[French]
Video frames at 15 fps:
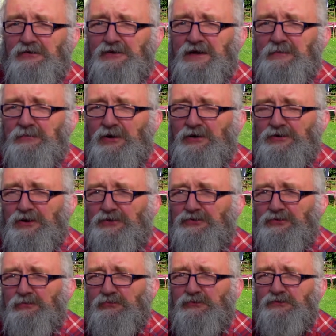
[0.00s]
euh, dépendant
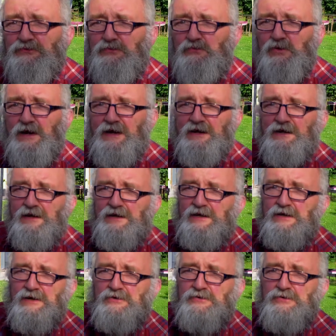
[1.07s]
toutes plus ou moins
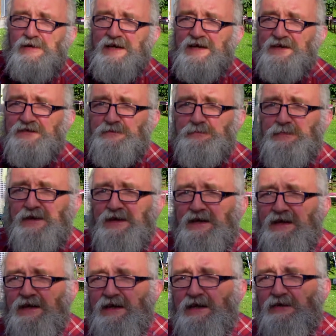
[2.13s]
de la
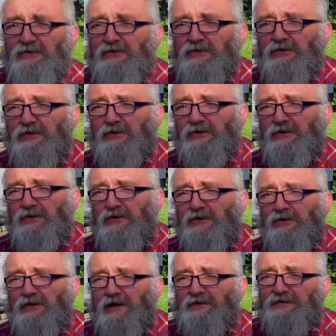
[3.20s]
SPI, donc
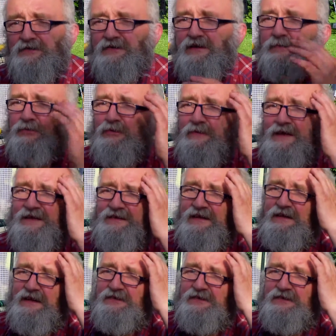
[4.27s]
euh, la Société provinciale